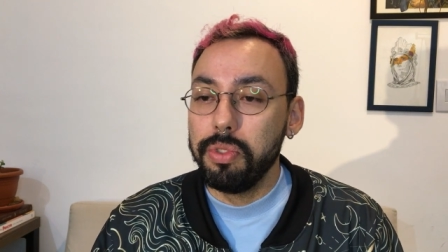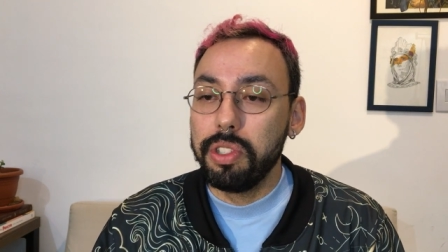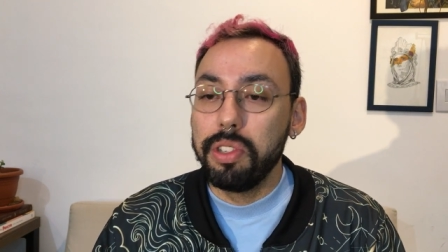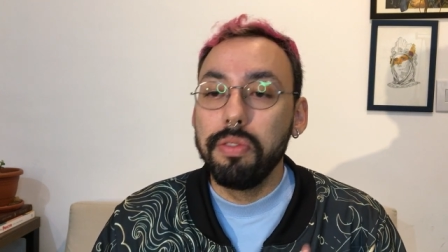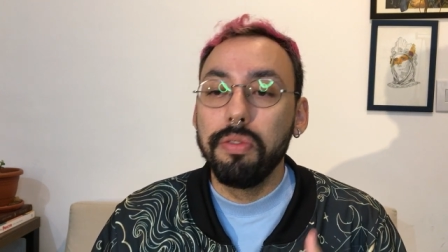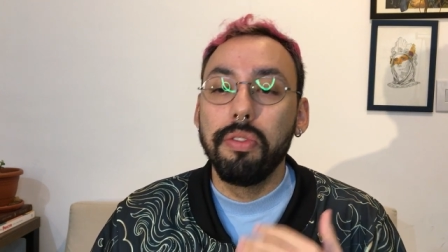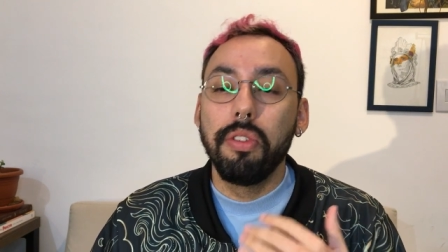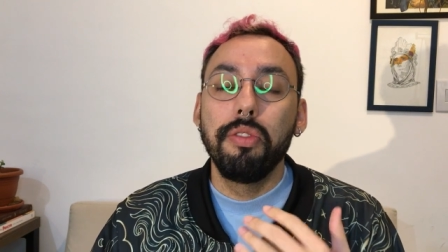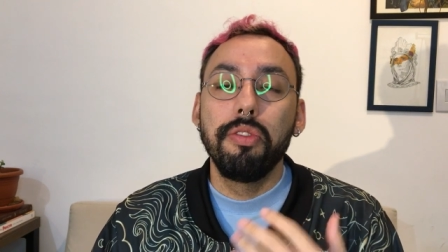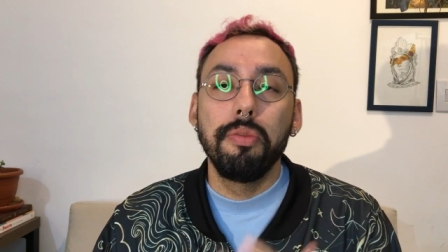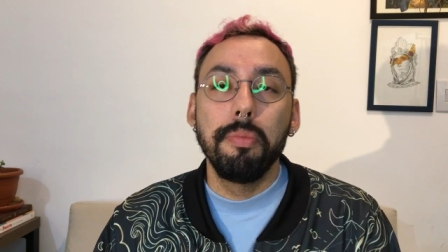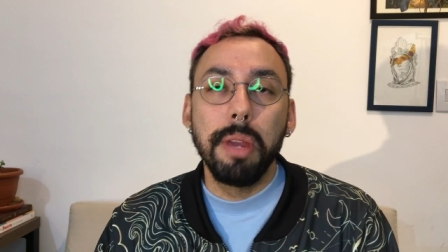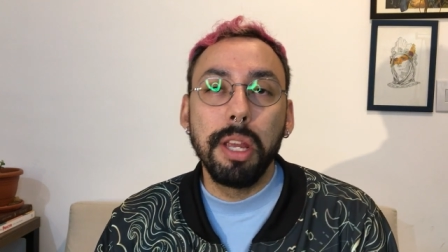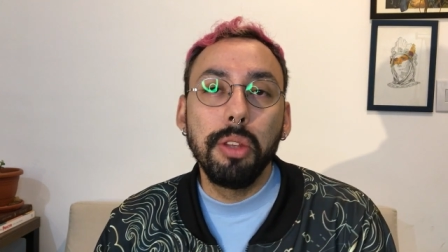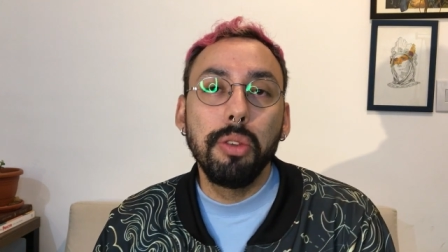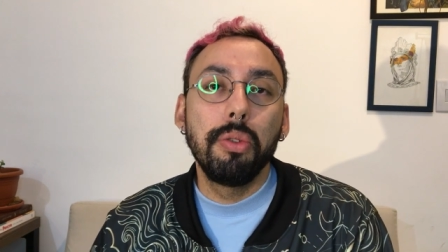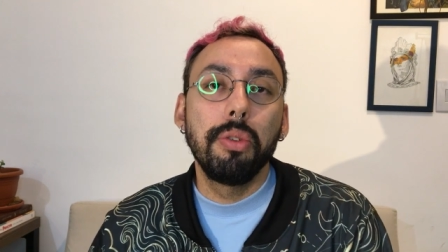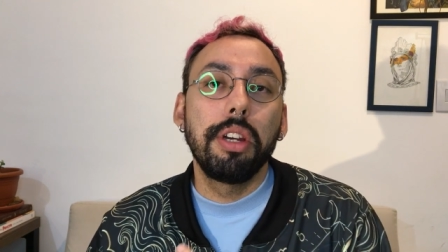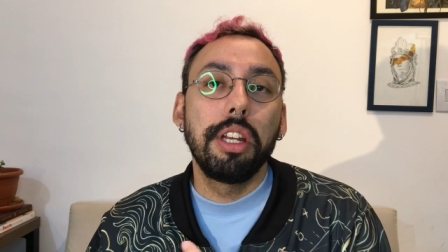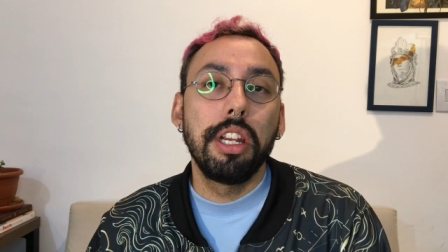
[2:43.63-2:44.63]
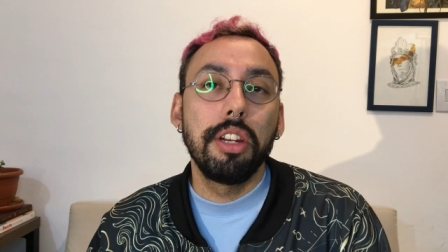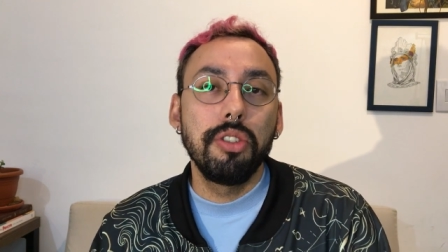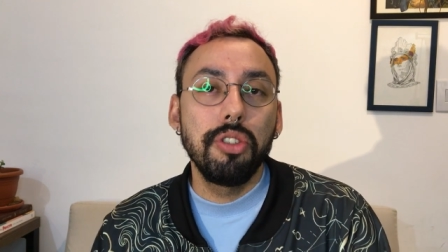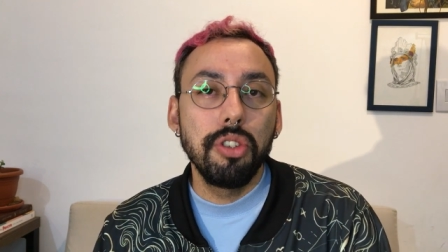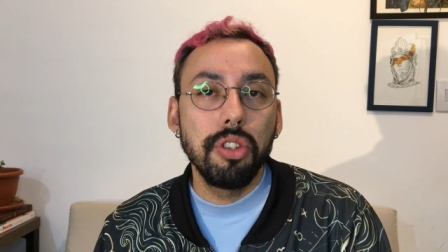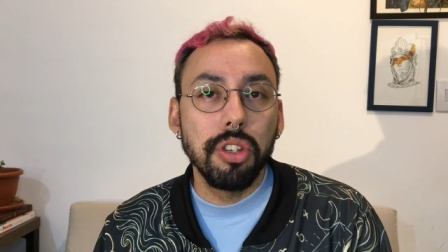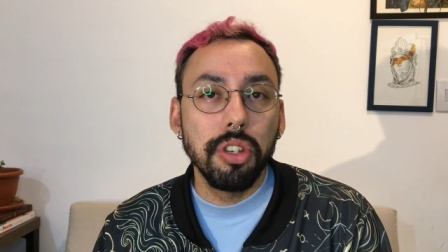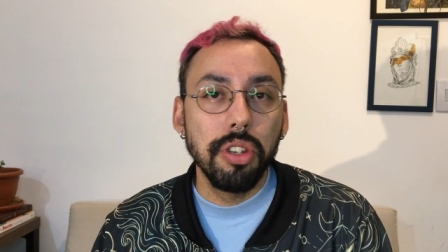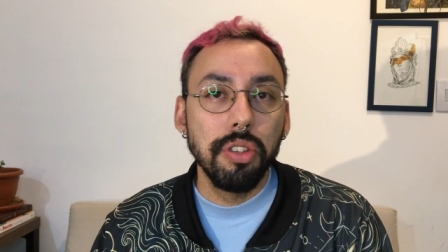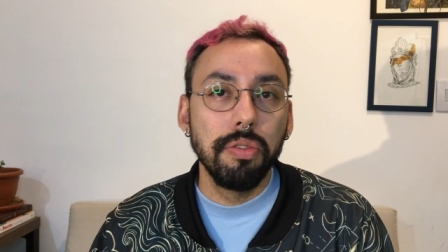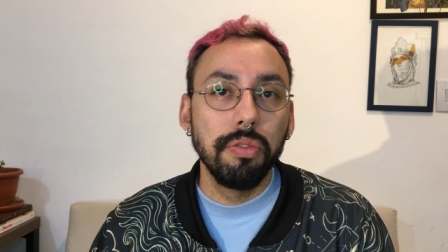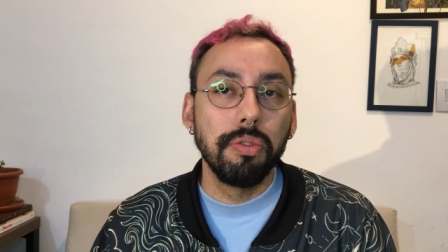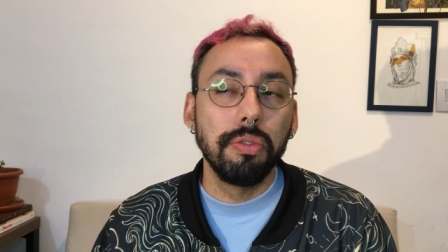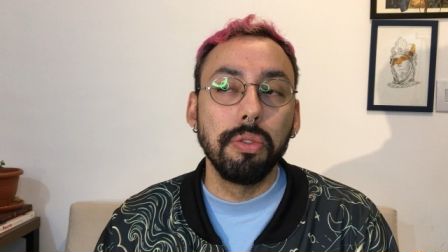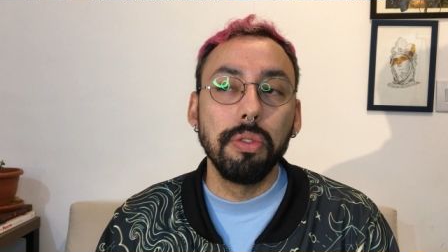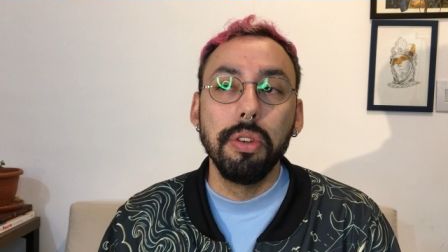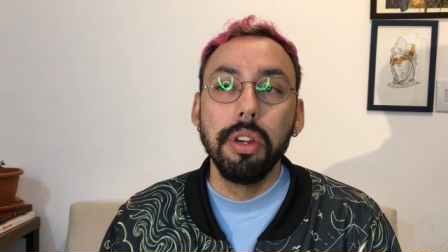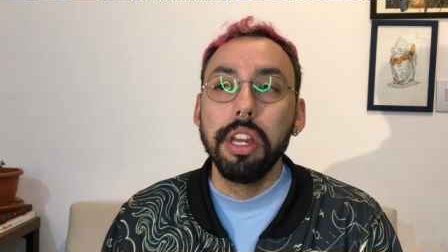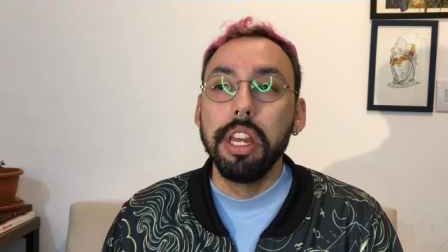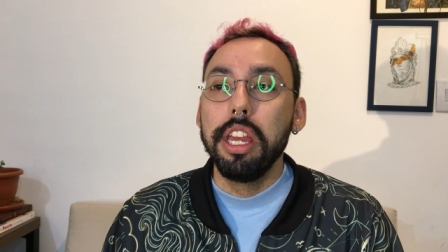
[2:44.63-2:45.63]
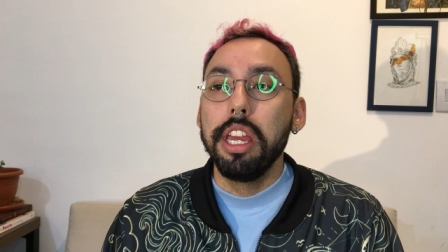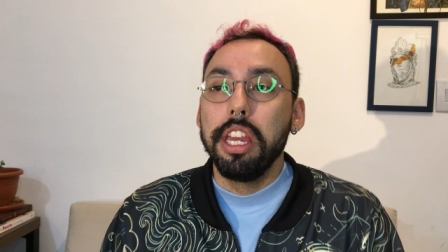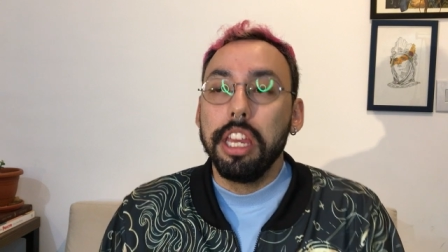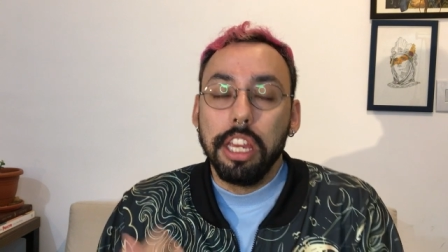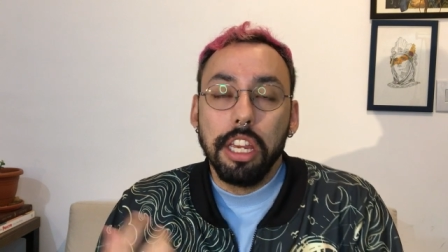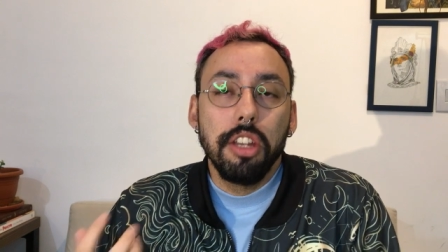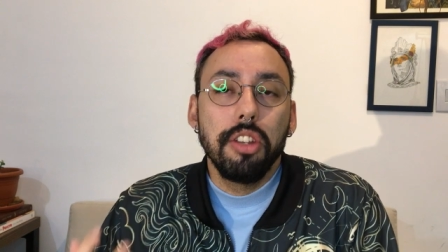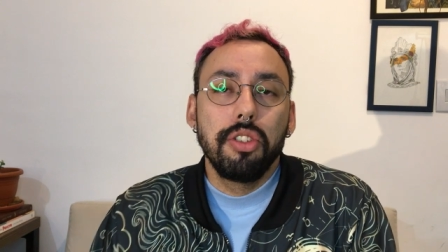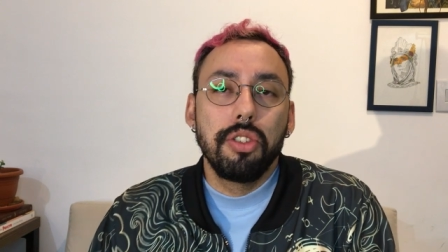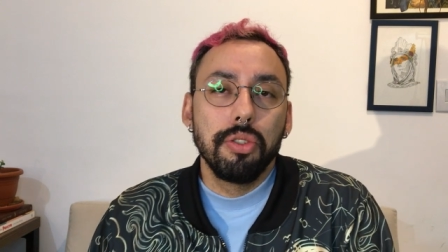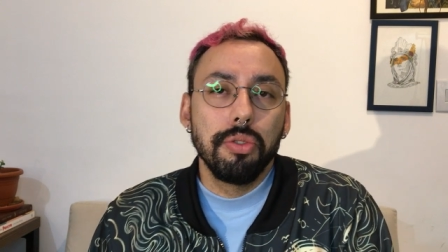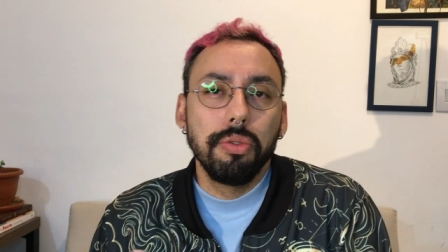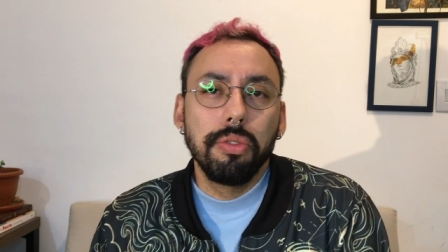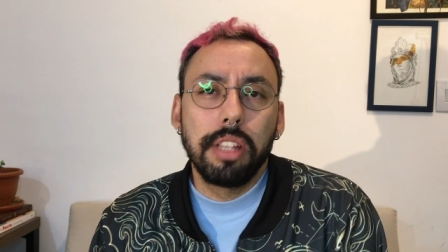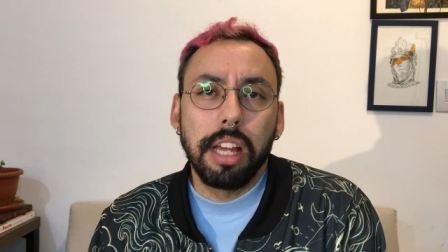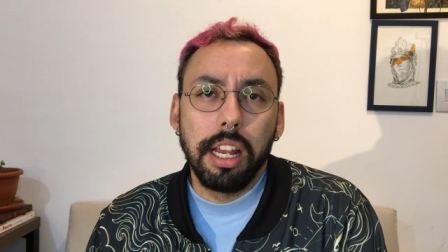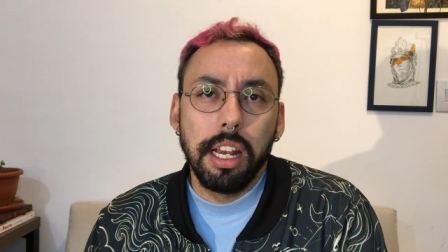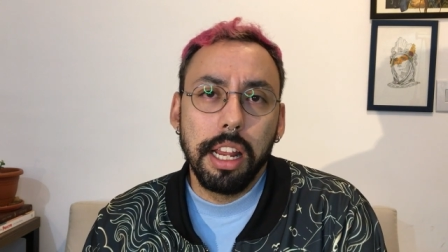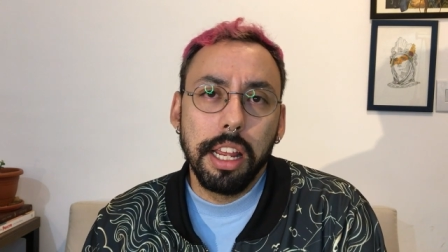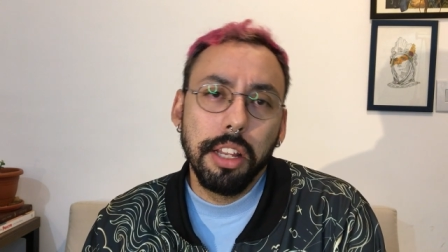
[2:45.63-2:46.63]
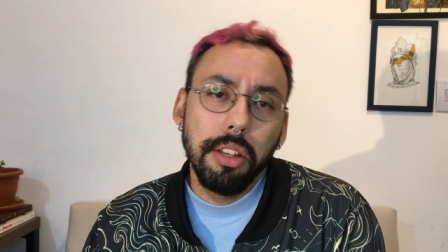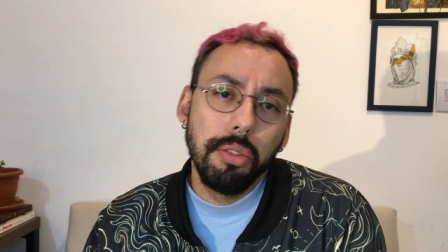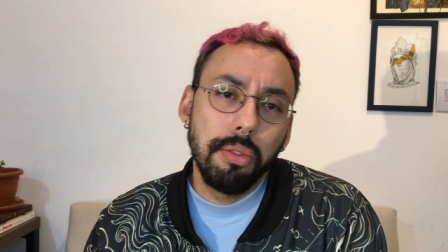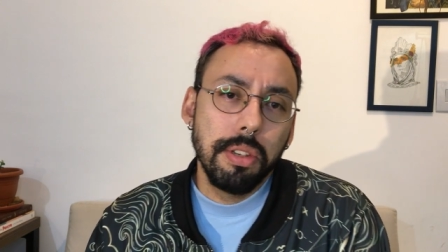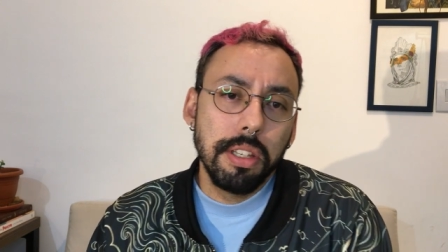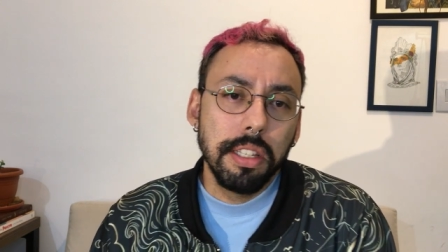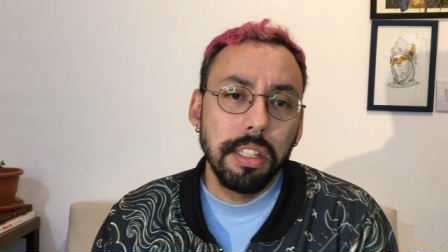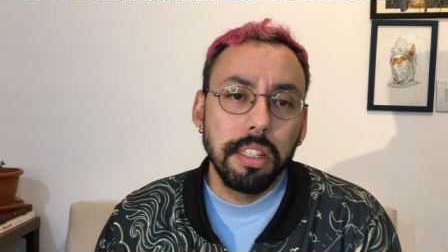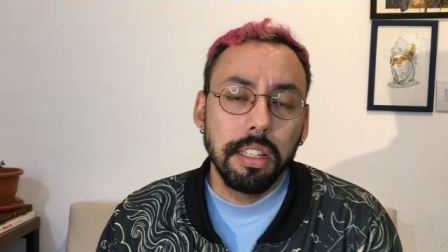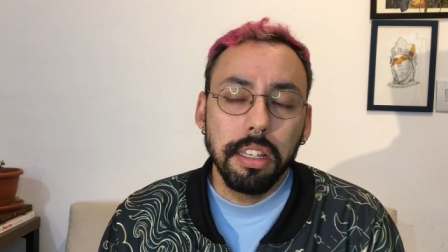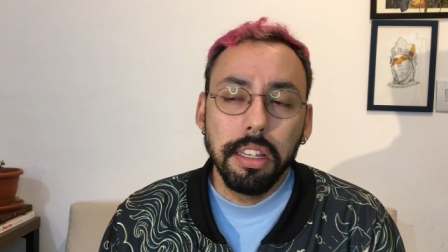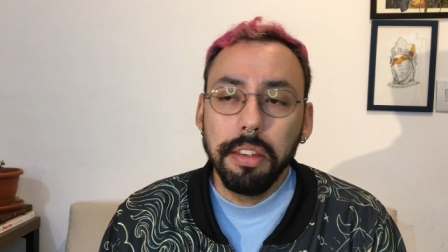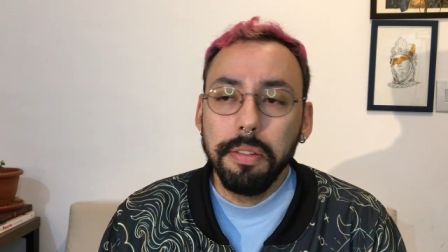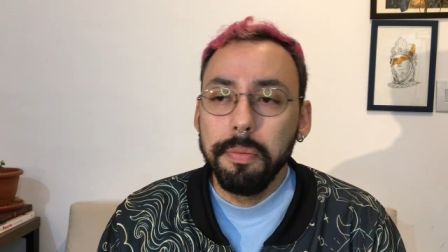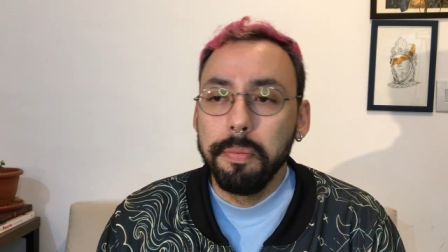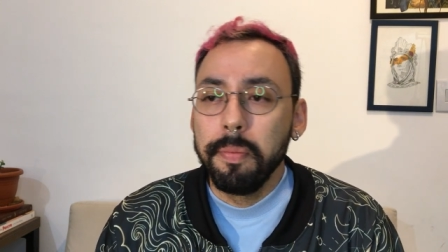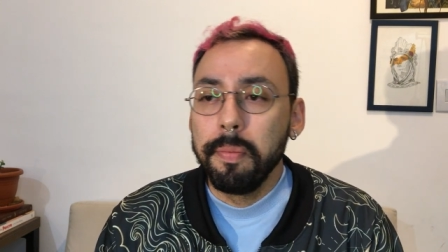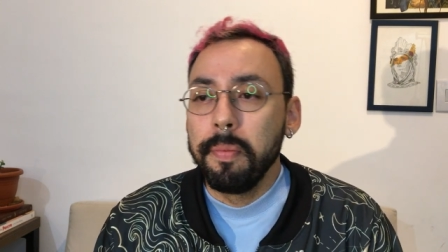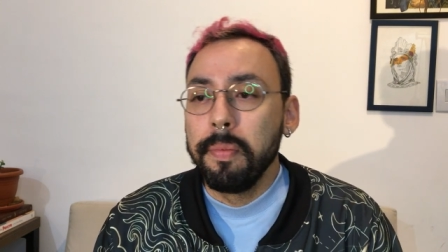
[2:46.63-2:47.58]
desenvolvimento criativo e de um talento em si,